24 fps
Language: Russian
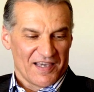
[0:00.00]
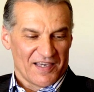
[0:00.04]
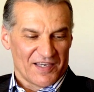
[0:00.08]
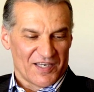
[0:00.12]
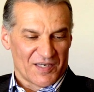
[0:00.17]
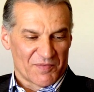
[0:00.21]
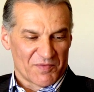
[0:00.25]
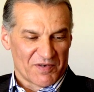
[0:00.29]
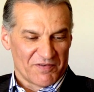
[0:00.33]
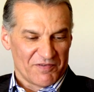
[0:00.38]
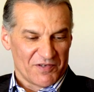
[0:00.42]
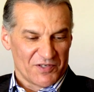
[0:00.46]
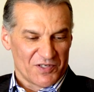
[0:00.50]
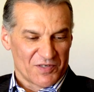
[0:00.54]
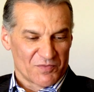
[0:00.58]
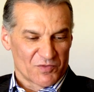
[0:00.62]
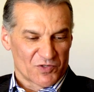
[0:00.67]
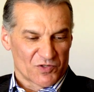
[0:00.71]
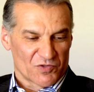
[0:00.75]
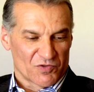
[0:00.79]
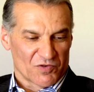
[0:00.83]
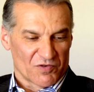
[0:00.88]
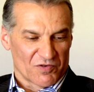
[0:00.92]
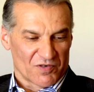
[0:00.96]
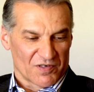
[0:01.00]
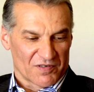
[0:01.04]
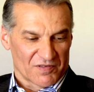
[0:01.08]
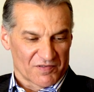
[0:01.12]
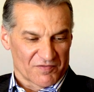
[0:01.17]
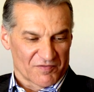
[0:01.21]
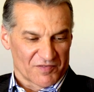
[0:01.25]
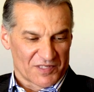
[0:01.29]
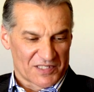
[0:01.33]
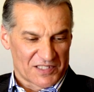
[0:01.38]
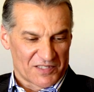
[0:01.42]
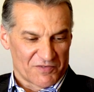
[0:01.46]
И мы видим, что
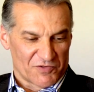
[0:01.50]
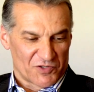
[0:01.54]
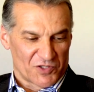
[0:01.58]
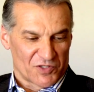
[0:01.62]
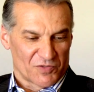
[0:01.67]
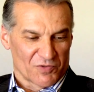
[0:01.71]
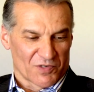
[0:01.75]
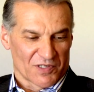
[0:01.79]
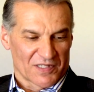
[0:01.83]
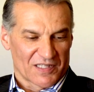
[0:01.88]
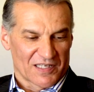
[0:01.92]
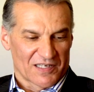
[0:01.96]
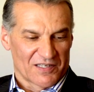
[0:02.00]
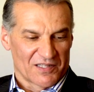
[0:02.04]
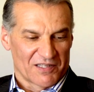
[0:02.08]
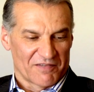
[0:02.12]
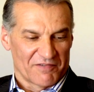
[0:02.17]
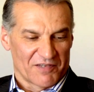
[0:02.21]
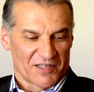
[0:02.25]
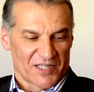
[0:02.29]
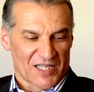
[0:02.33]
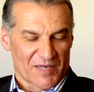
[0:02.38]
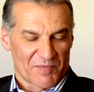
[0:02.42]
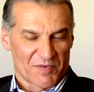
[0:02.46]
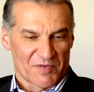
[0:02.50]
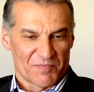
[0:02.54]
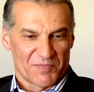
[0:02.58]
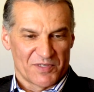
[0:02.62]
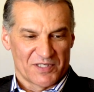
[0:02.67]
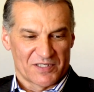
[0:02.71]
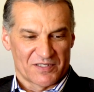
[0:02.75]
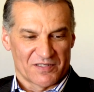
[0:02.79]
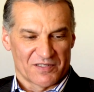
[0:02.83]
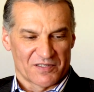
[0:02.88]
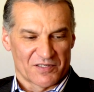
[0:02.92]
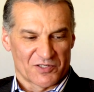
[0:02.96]
если в 4 главе нам
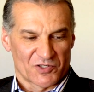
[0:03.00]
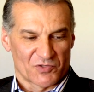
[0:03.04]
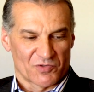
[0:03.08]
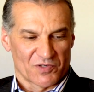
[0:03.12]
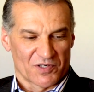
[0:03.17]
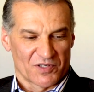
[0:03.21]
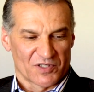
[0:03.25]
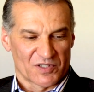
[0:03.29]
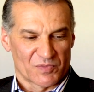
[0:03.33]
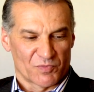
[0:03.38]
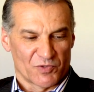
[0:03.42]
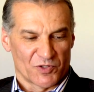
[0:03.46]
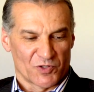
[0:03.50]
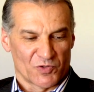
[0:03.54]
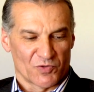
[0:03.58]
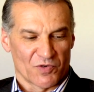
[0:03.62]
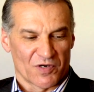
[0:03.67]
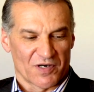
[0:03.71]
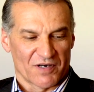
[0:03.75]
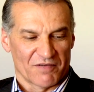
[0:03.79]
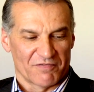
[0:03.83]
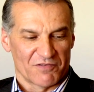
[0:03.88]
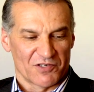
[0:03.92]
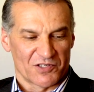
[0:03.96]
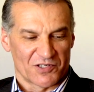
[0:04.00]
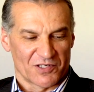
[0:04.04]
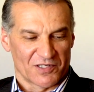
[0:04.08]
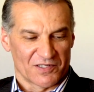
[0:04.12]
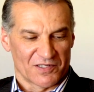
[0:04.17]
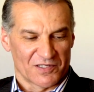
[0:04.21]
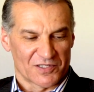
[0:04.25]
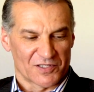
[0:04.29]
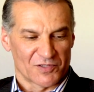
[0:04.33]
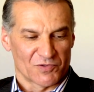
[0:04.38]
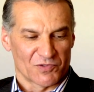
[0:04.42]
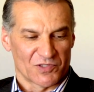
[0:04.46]
описано, что Господь только вышел
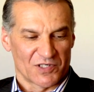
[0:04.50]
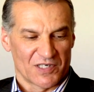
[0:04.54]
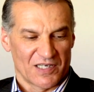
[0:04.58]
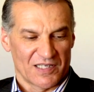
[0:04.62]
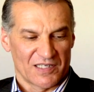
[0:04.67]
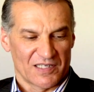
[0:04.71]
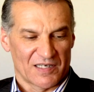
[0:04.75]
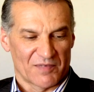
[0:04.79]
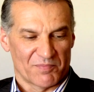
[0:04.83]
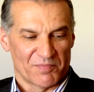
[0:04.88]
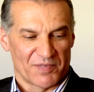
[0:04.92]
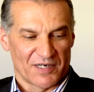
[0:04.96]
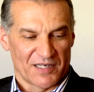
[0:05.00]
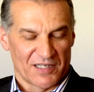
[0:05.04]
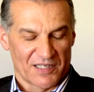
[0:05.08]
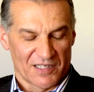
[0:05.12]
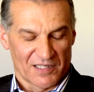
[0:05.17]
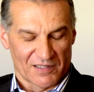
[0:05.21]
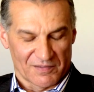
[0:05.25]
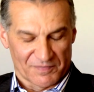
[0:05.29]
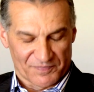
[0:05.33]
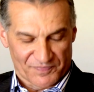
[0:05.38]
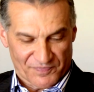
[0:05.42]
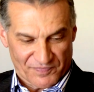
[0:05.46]
на служение, принял